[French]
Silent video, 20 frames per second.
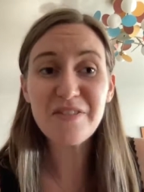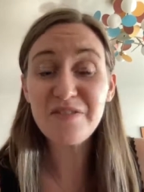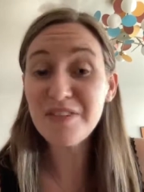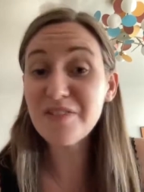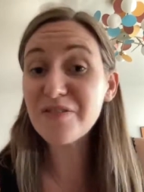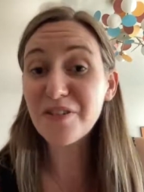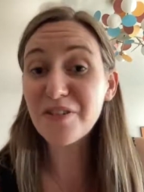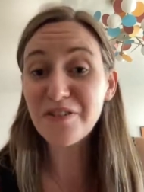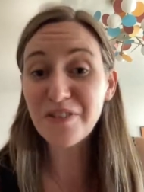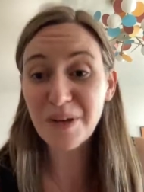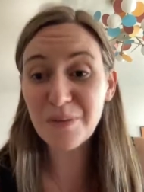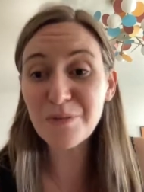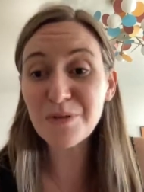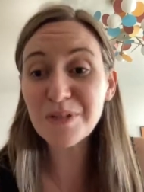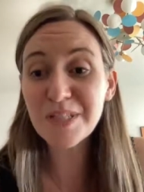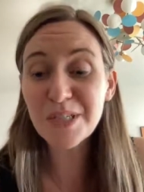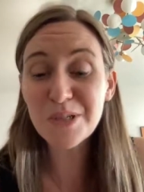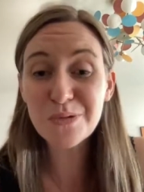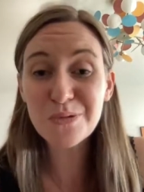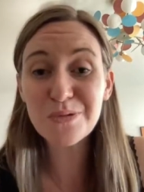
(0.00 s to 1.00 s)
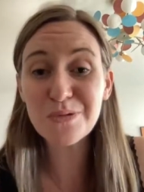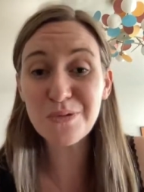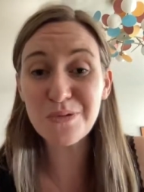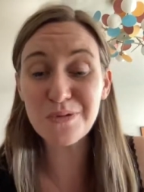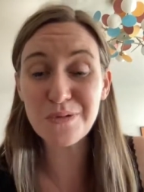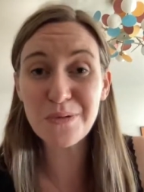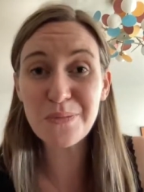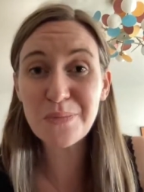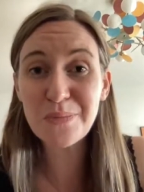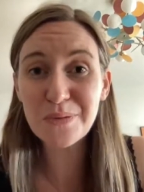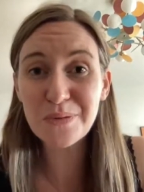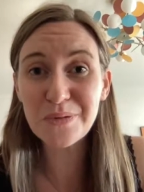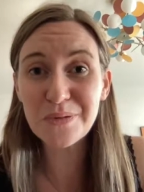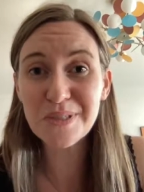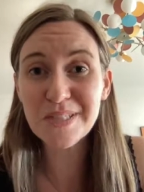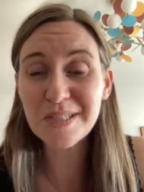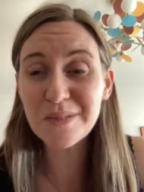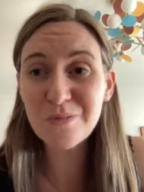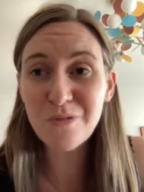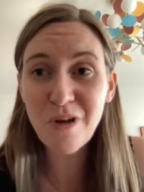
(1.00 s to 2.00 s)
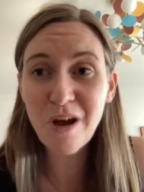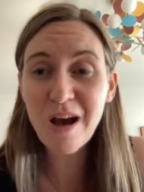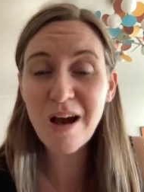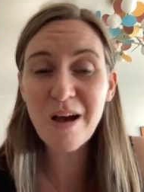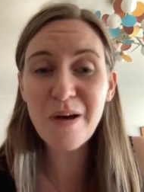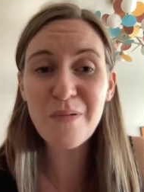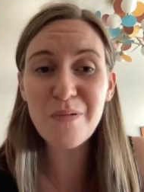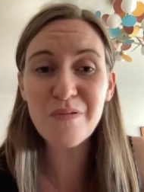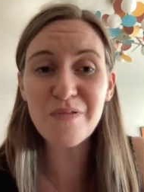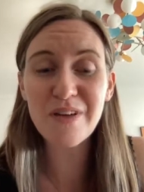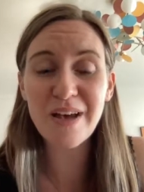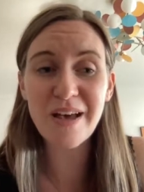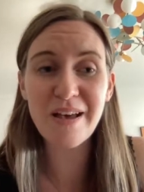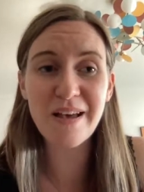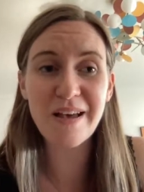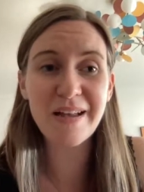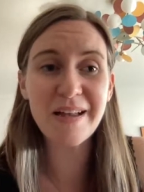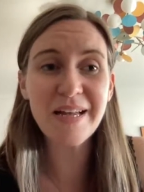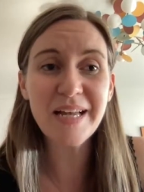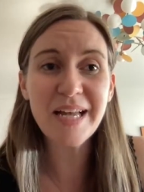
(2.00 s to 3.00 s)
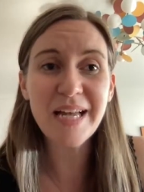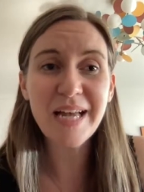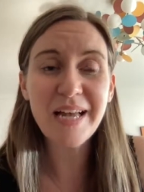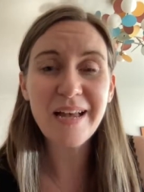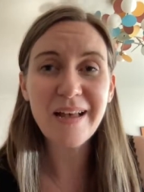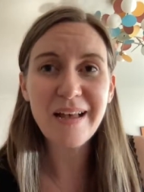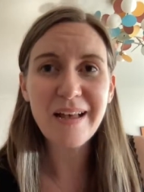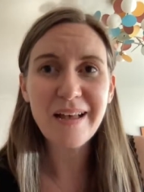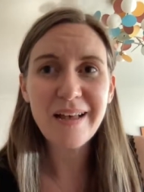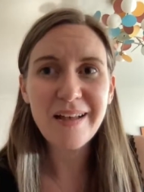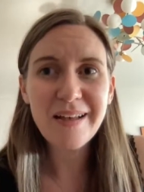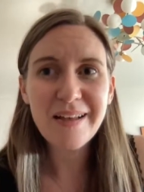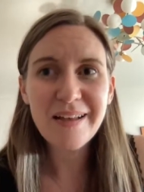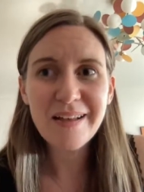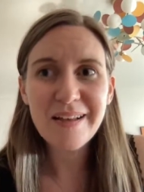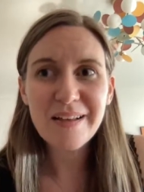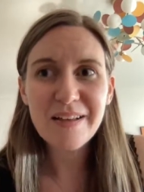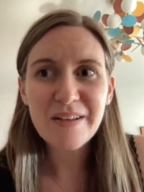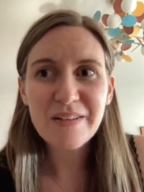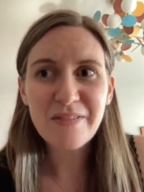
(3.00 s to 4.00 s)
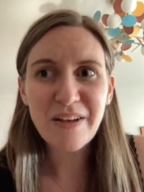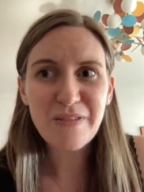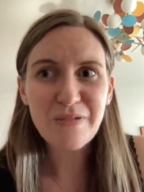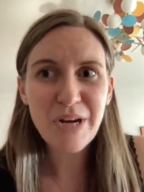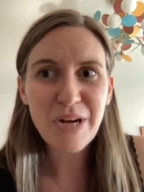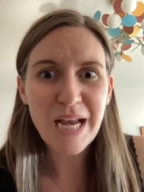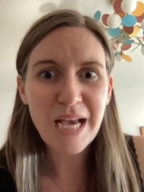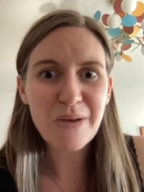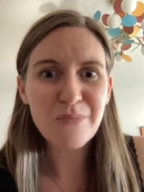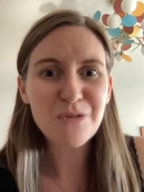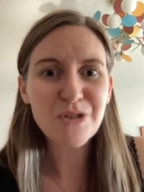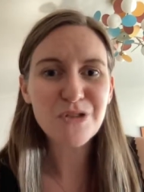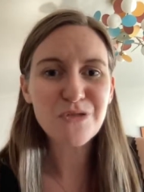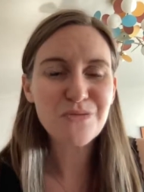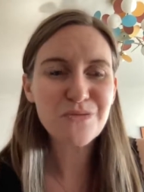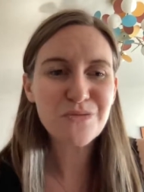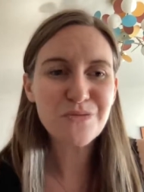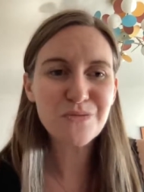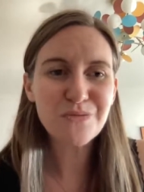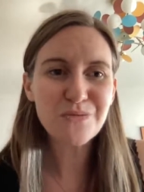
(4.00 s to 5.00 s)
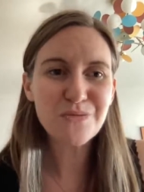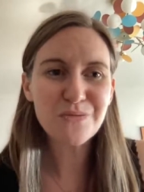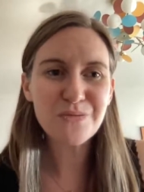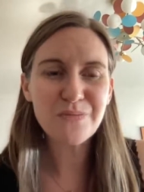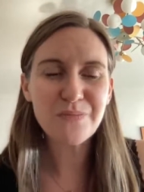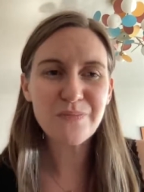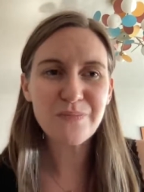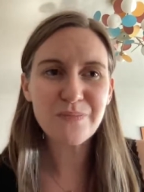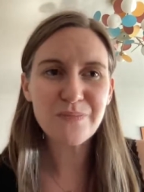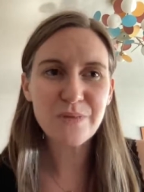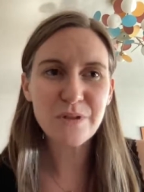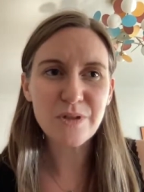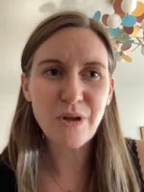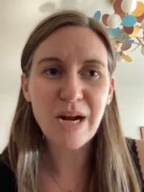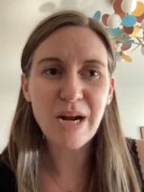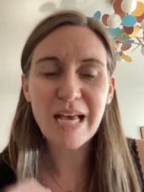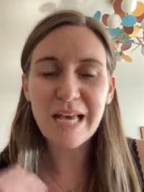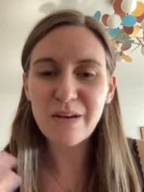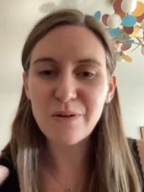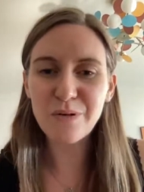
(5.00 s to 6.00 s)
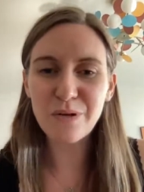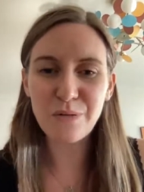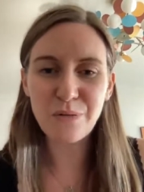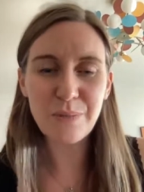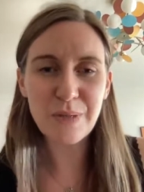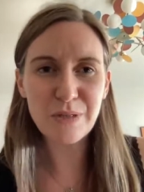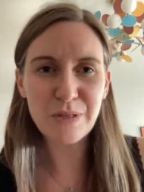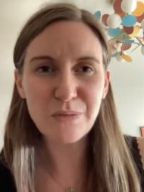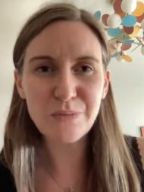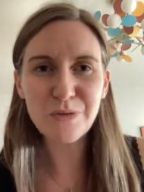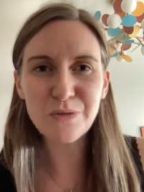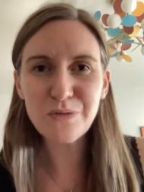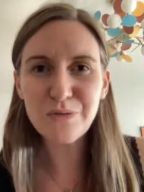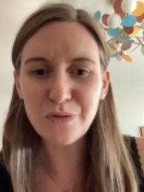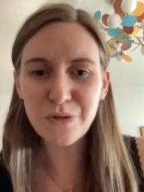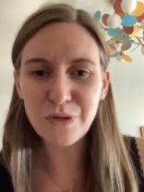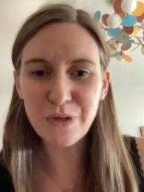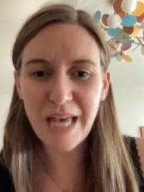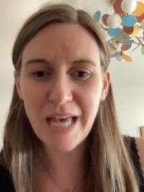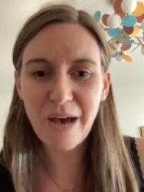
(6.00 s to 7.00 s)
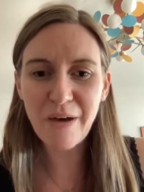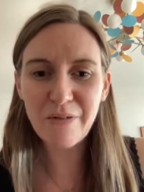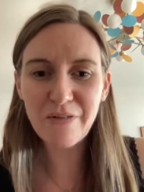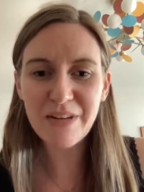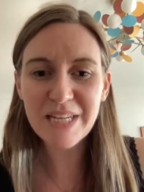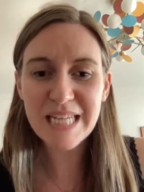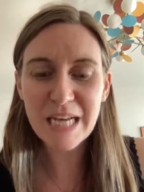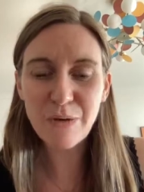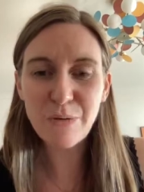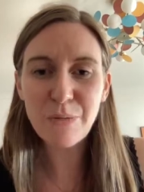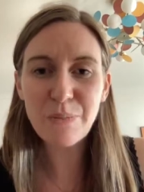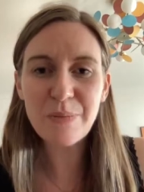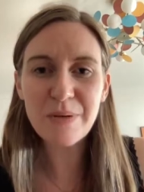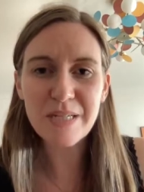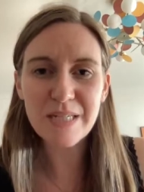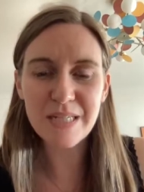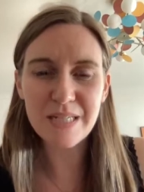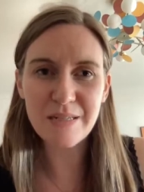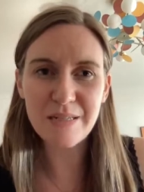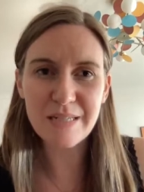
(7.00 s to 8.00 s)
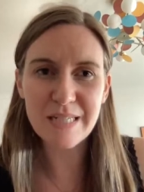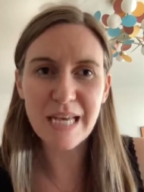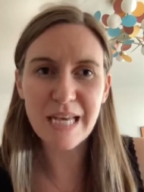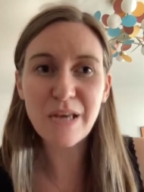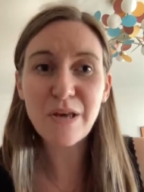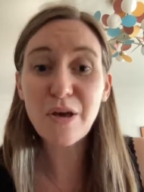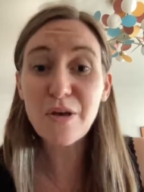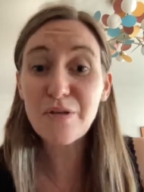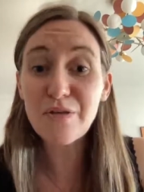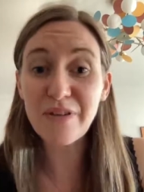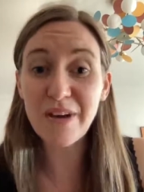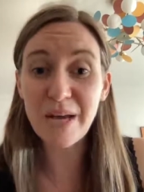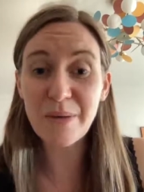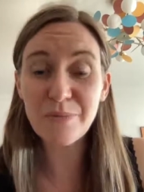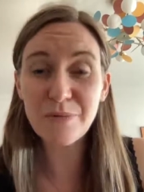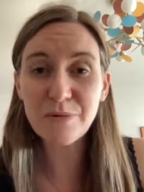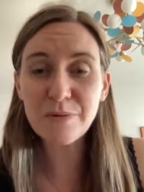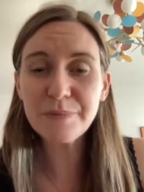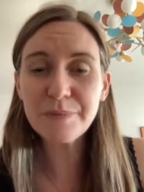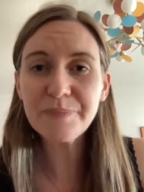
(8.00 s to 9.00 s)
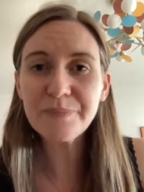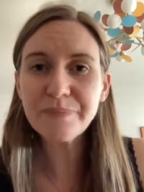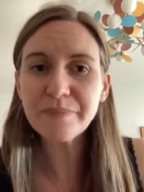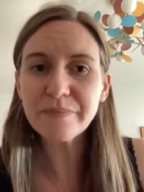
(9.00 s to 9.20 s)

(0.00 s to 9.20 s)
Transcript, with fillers: vivre vraiment des choses ensemble pendant six mois. On va. Enfin voilà, moi je vous. Dans l'accompagnement vos regards, en fait, j'accueille vraiment